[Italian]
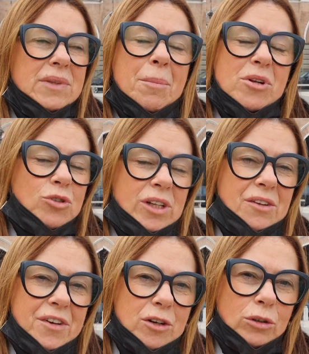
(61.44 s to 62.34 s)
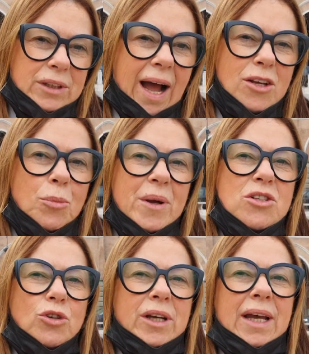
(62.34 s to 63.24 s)
le persone in difficoltà. Io
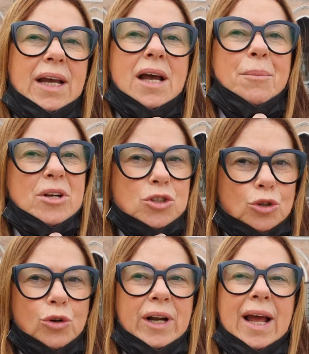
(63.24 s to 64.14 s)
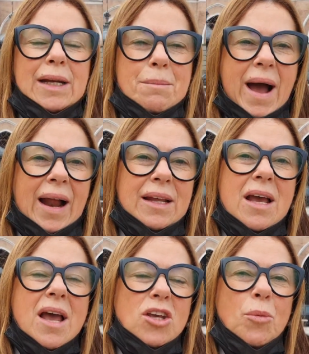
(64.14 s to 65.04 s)
penso che persone, animali,
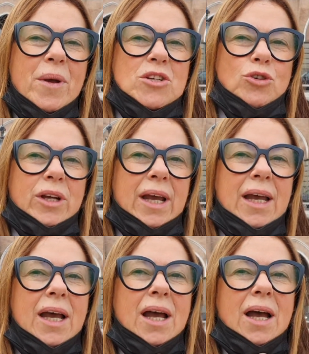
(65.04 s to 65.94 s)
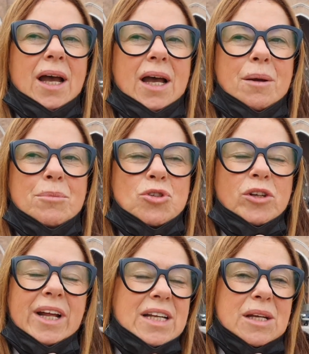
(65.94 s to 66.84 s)
io penso che eh,
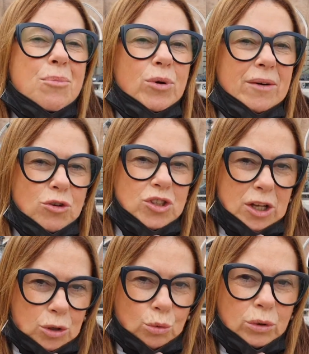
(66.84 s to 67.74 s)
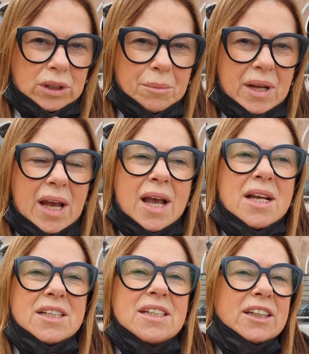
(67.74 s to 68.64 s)
bisogna dare sempre una voce agli ultimi,
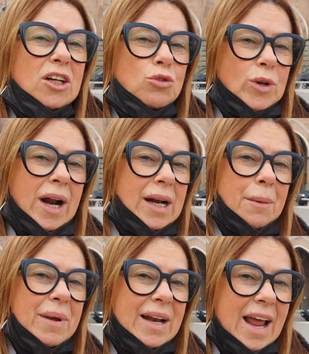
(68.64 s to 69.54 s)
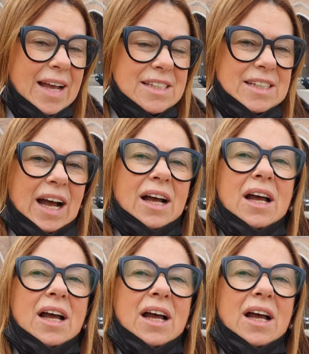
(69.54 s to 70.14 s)
senza trascurare la bellezza.